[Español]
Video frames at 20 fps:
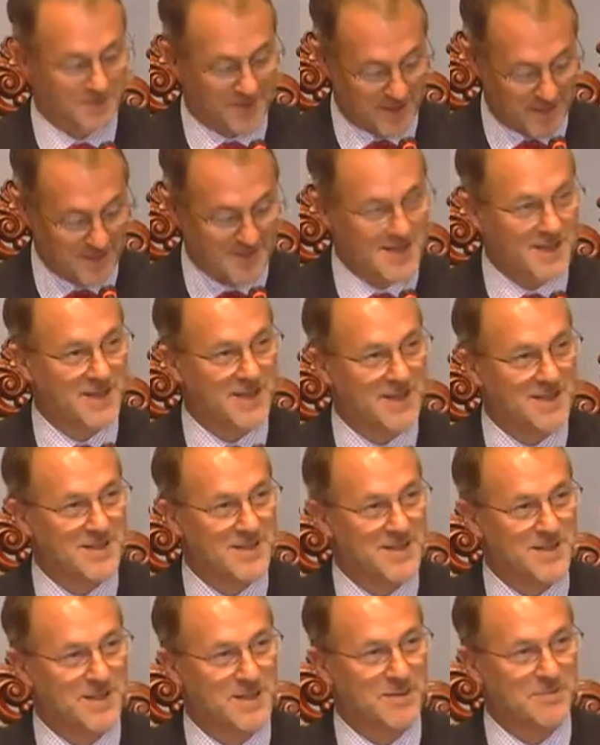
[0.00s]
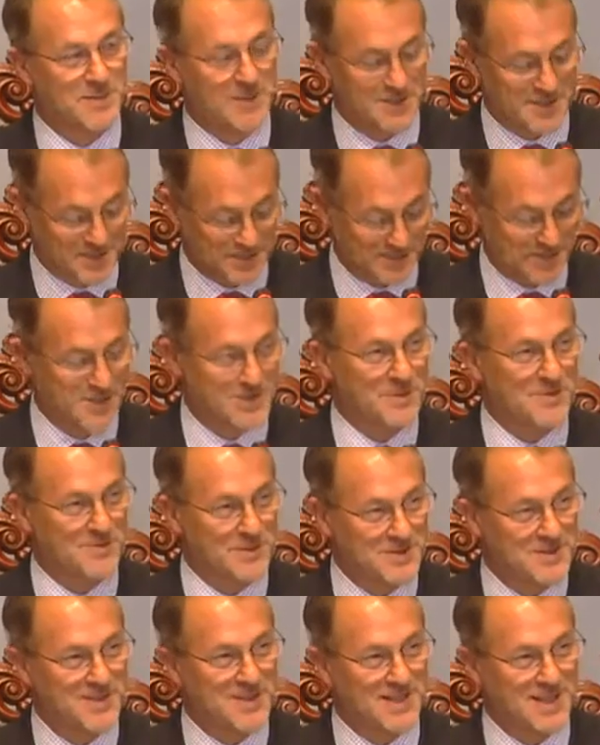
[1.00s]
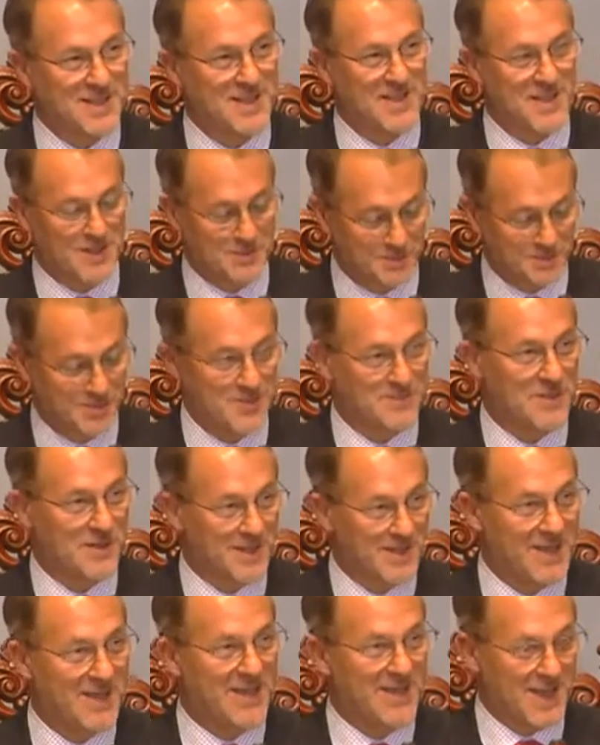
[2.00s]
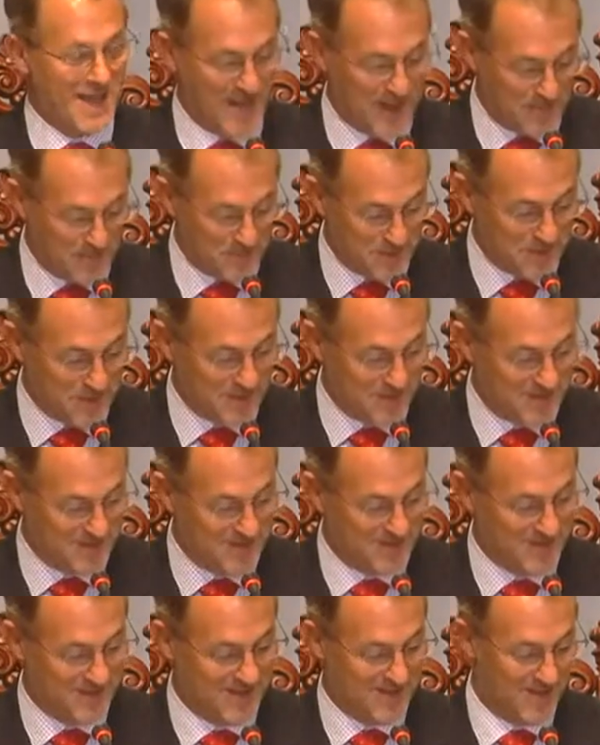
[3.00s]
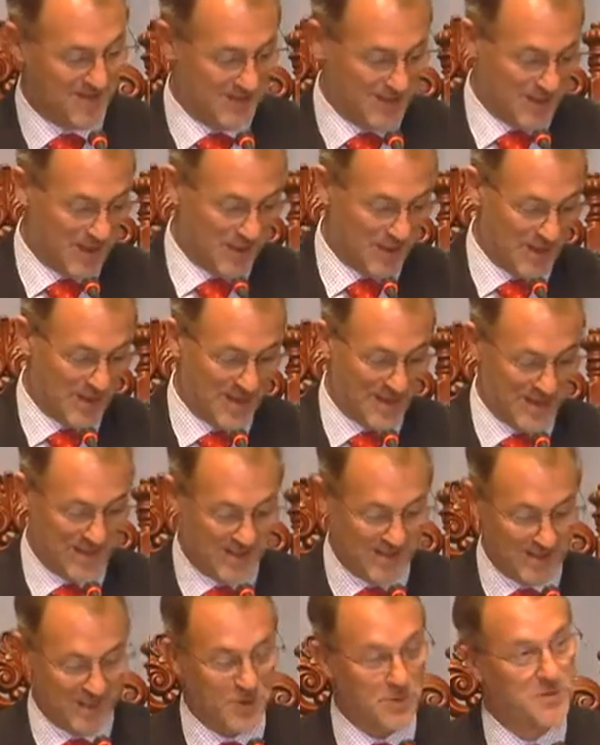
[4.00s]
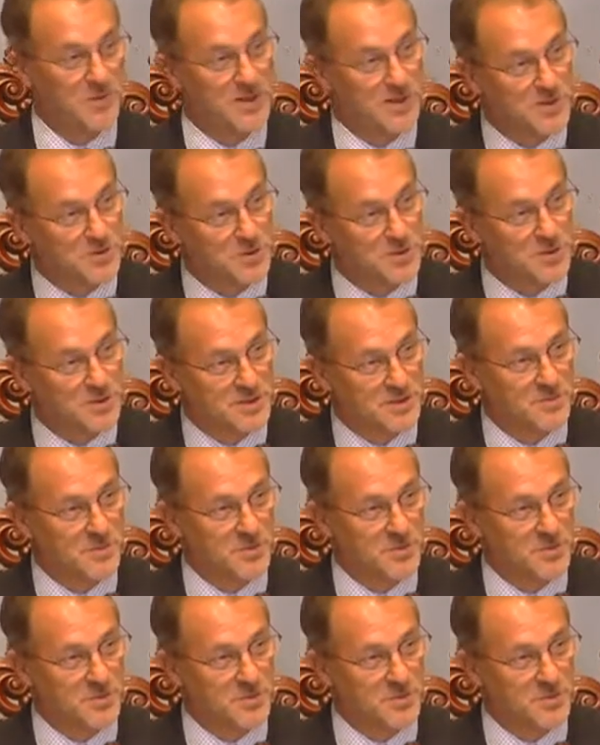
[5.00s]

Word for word: exgerenta de participación vecinal de la Municipalidad Amiga y ahora gerenta de operaciones y